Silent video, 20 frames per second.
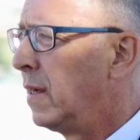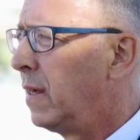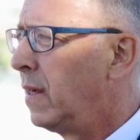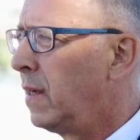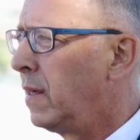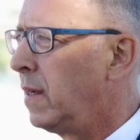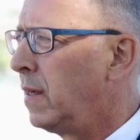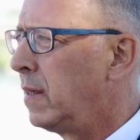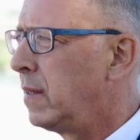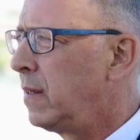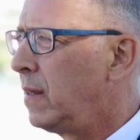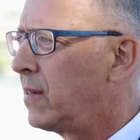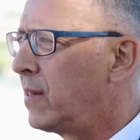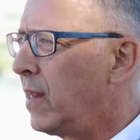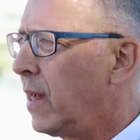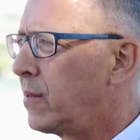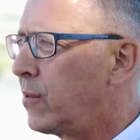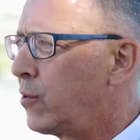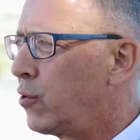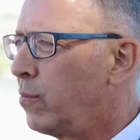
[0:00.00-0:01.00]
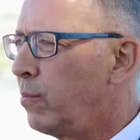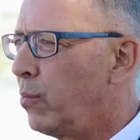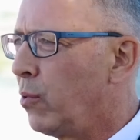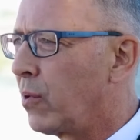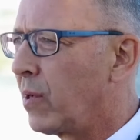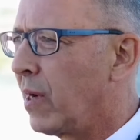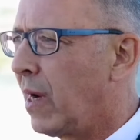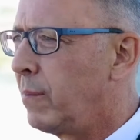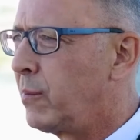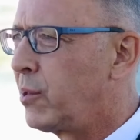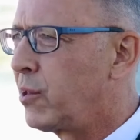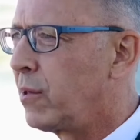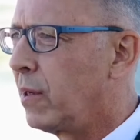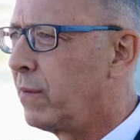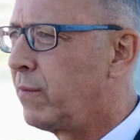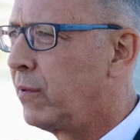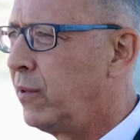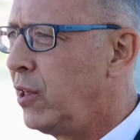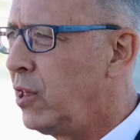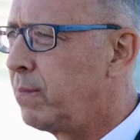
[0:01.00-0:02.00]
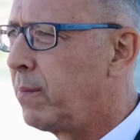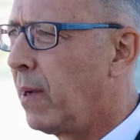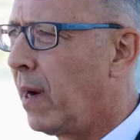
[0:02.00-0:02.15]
Äh, die sächsischen sächsischen Bürger haben sich davon nicht